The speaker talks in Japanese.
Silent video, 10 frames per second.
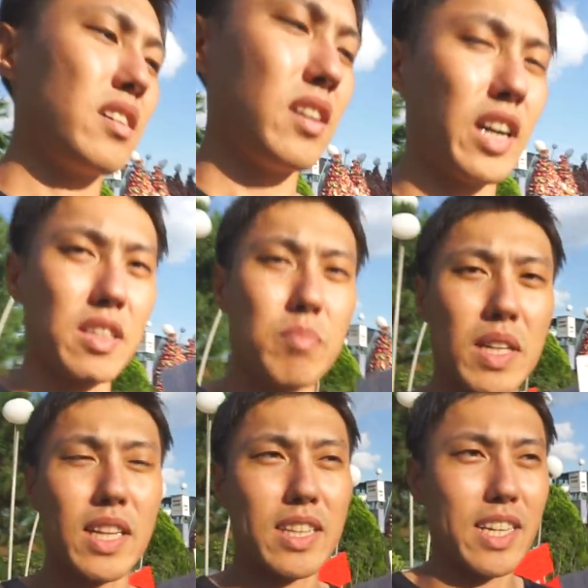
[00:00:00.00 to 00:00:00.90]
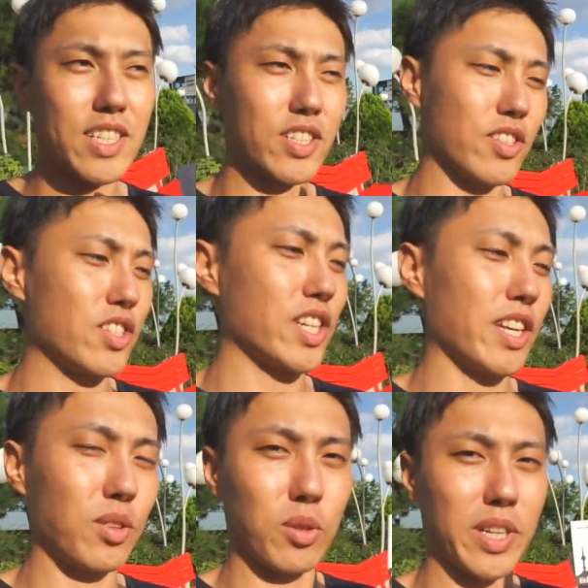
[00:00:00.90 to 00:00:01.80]
はいまた新しく
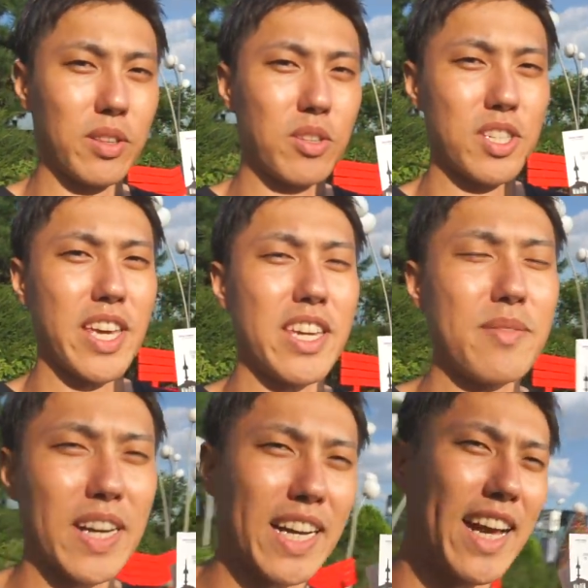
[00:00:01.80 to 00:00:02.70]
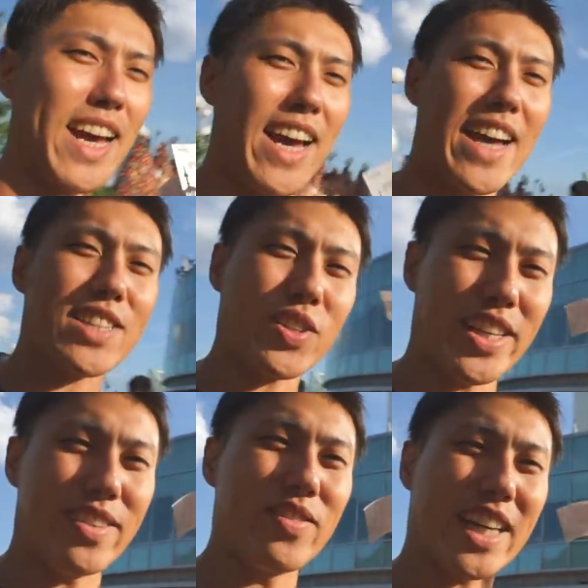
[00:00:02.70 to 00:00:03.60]
チケットをゲットして今からあそこ
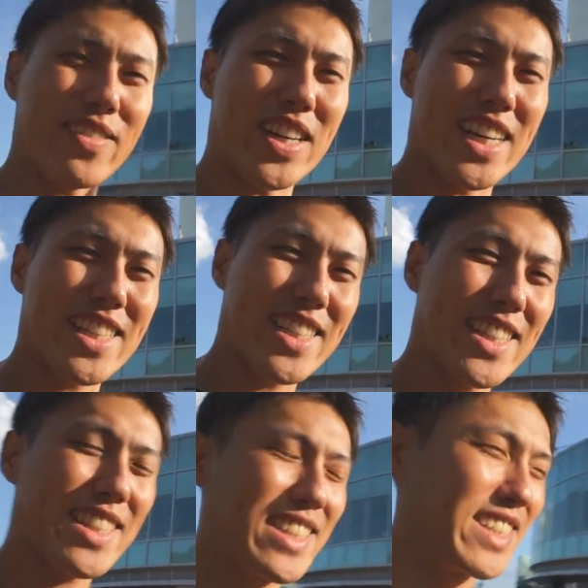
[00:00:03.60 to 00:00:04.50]
に向かいます。